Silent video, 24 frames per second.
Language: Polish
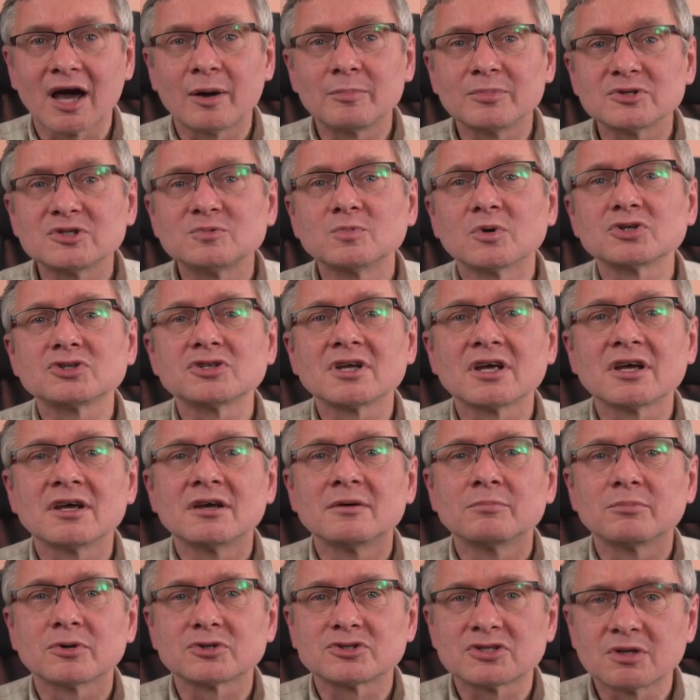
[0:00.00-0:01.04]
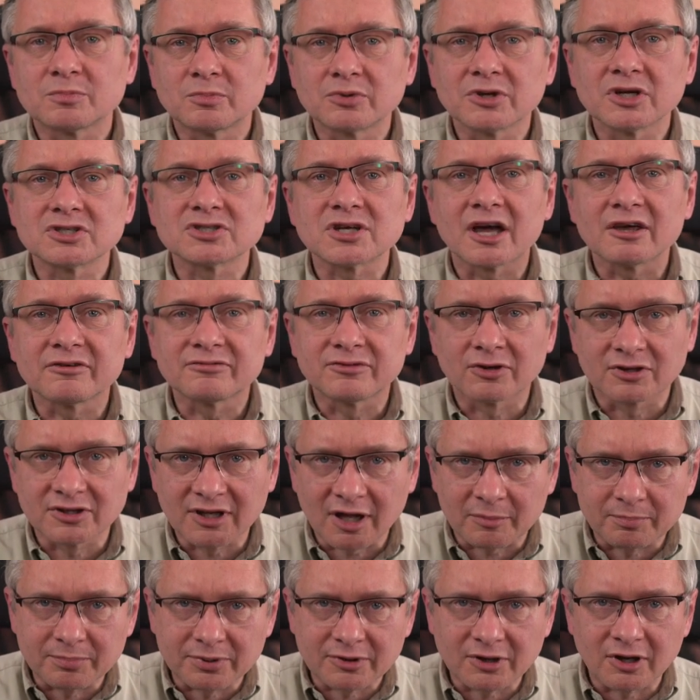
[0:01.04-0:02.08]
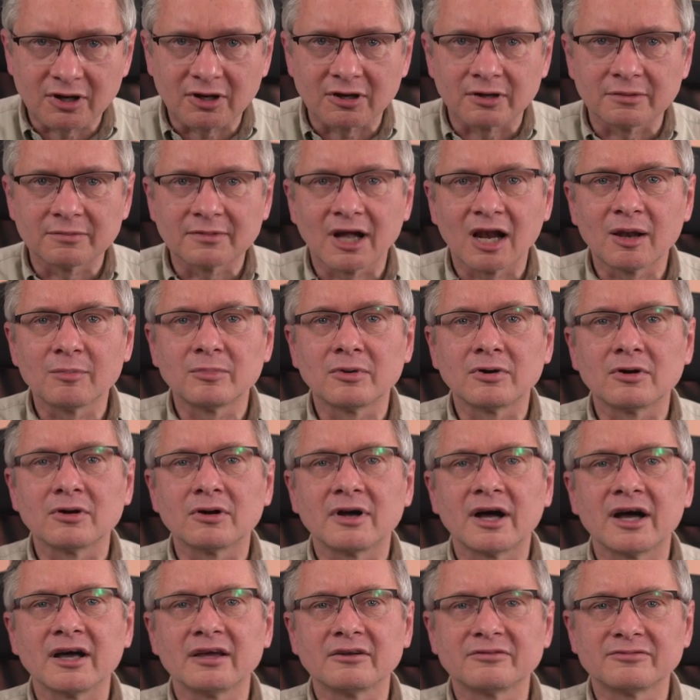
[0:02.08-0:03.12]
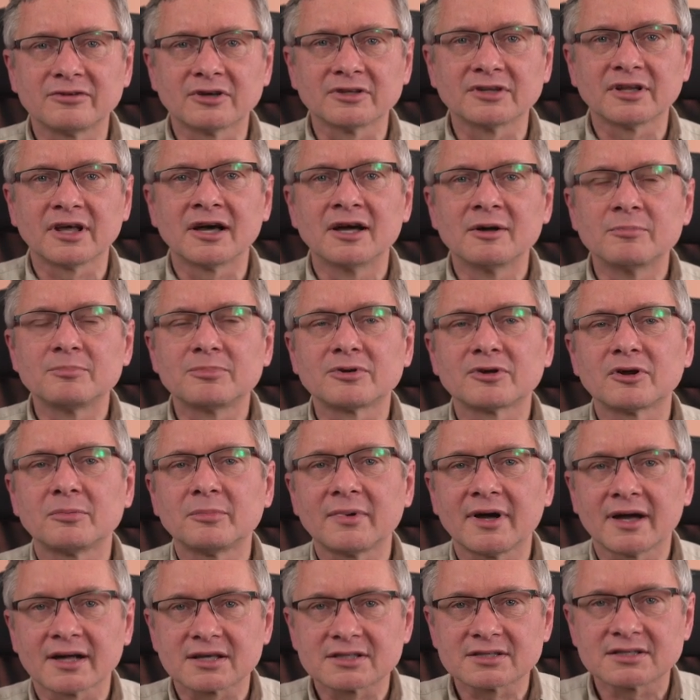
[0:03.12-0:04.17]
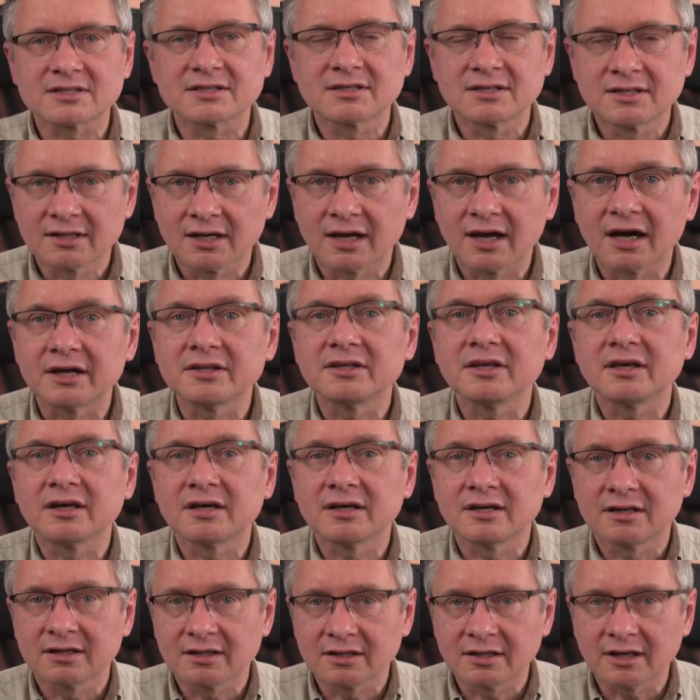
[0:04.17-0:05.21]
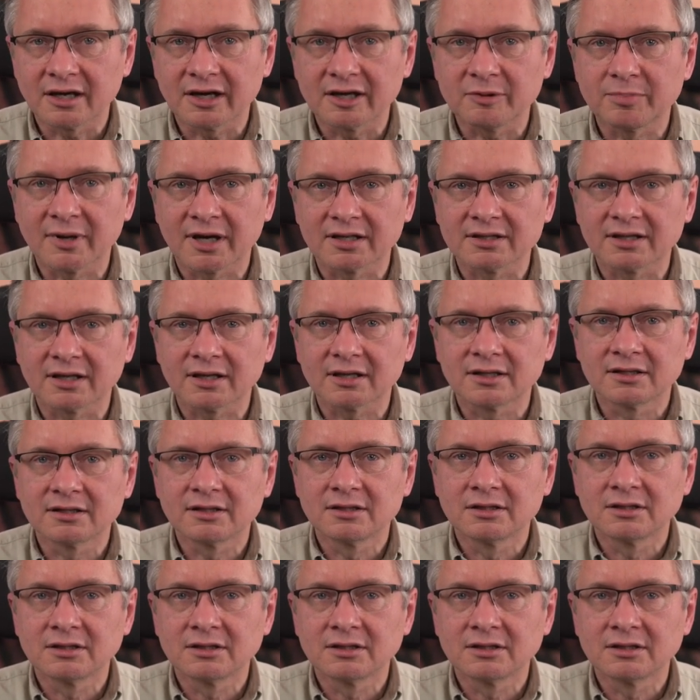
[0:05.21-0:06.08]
a być może potrzebujesz iPhone'a Pro albo iPhone'a Pro Max, a nie iPada.